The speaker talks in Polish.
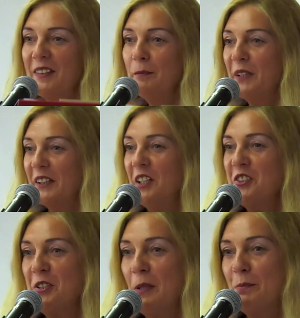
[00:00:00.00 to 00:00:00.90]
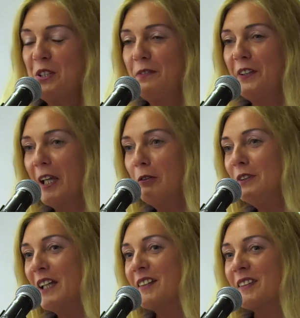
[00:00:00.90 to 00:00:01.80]
obrazem tanecznym
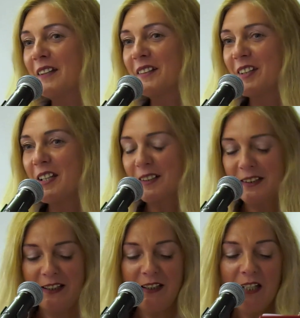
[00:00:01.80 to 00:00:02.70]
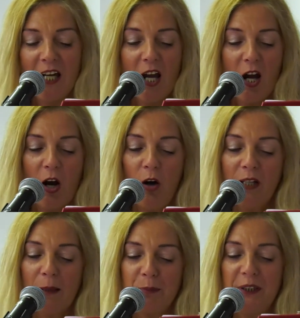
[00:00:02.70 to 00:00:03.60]
przywitały nas tancerki
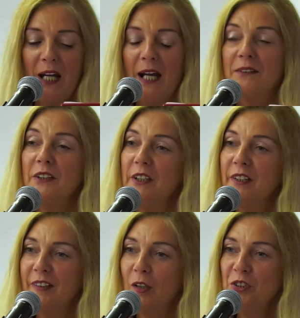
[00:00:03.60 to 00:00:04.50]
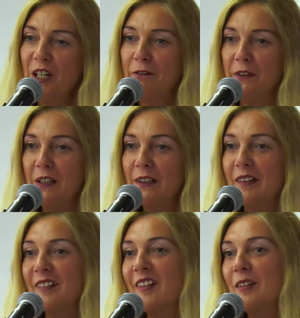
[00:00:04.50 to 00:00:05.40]
Ola Pichan i Zosia Wilk
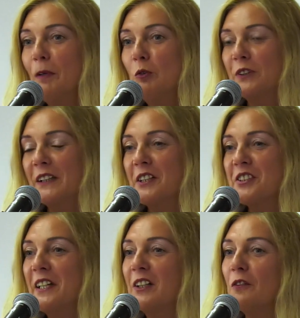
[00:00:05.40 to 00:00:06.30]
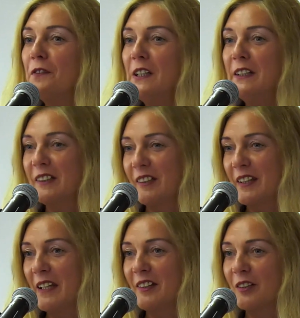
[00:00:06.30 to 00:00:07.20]
z zespołu tanecznego Feelings
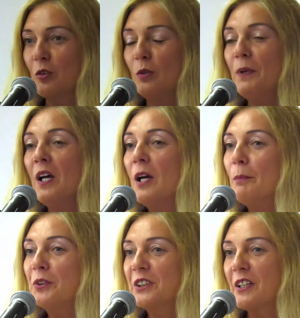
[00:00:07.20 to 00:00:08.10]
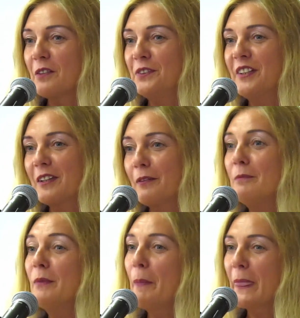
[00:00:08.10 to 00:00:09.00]
Dance Group pod
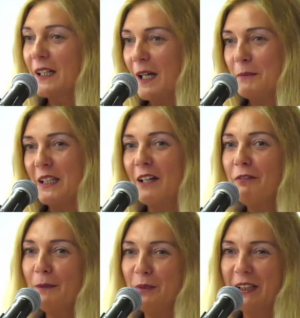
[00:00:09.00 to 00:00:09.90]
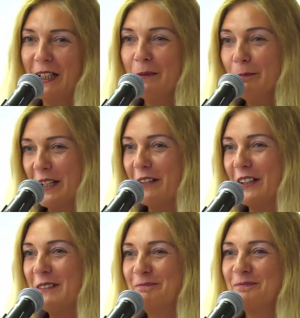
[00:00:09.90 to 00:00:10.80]
kierownictwem Kamila Fabicha. Brawa!